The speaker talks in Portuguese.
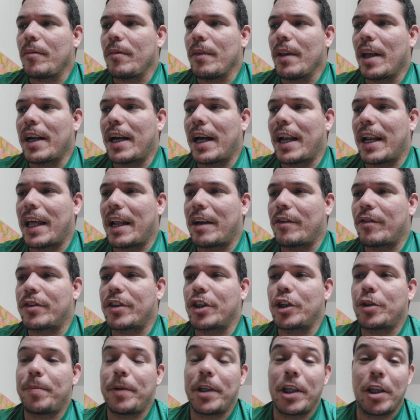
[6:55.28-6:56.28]
Galera,
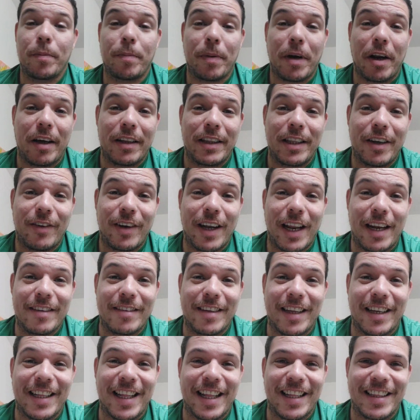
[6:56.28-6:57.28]
vocês pediram para dar uma
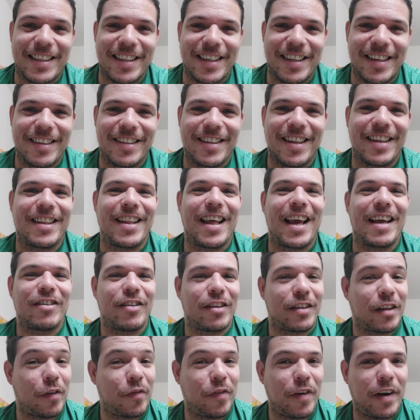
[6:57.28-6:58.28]
analisada da Tigre T10,
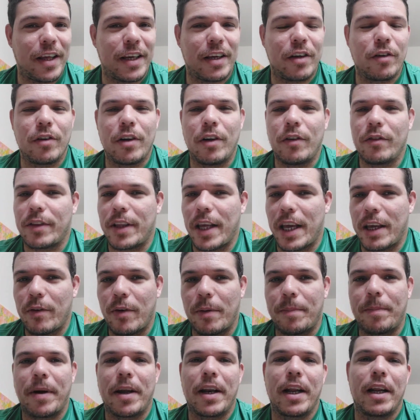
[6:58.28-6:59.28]
até falei que eu não tenho o
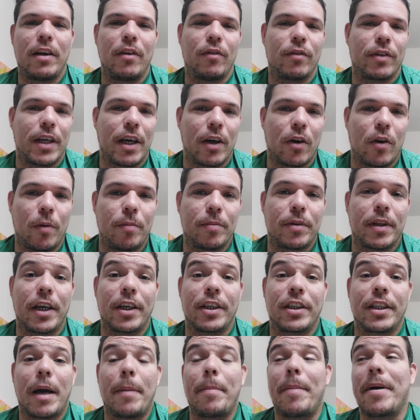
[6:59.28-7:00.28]
aparelho, não tinha como
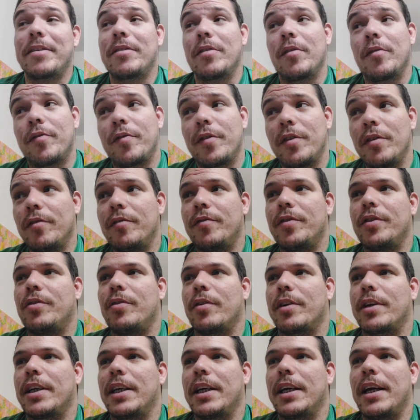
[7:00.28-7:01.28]
testar, mas eu vi um vídeo
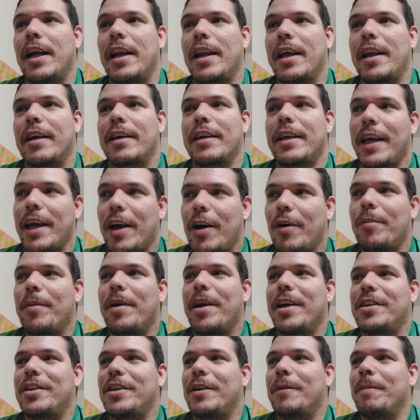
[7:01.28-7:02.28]
aqui, galera, que
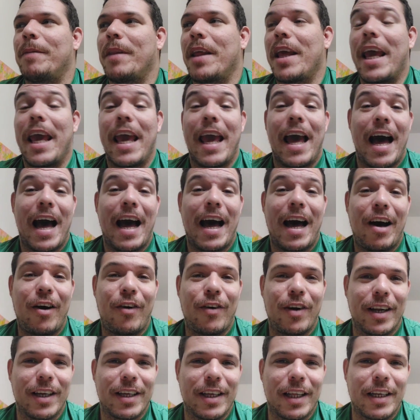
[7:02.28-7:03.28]
realmente a
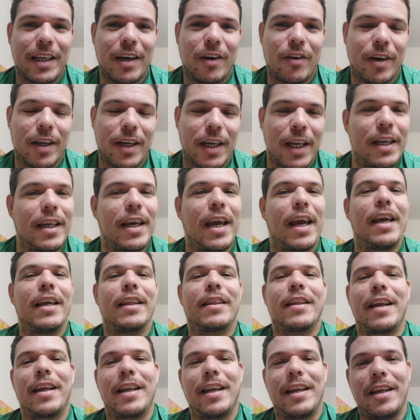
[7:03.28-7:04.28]
hora, na hora que ele
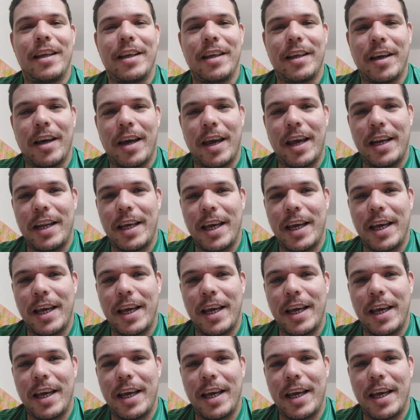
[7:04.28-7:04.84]
entra, ele, ele